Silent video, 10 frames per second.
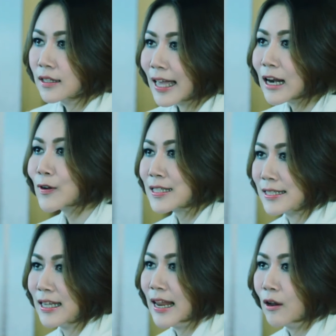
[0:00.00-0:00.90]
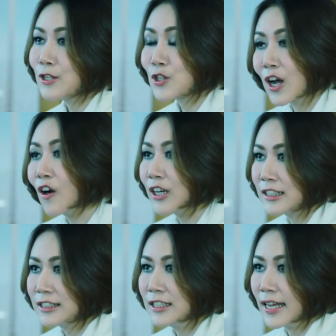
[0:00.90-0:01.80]
ถ้าเราเกษียณแล้วเราจะเอาเงิ
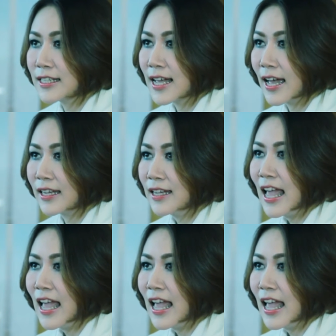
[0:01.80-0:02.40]
นที่ไหนใช้